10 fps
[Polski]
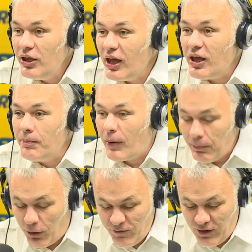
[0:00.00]
Niech im
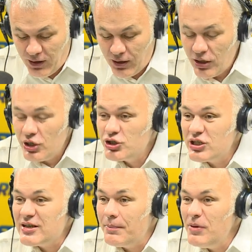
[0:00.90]
pan powie,
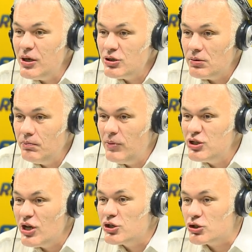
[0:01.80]
że za mi
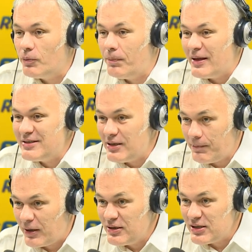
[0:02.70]
miesięczną
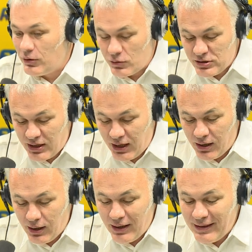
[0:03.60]
pensję pani
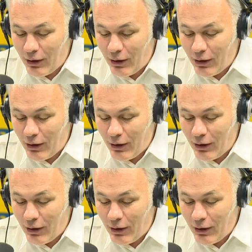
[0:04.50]
Sadurskiej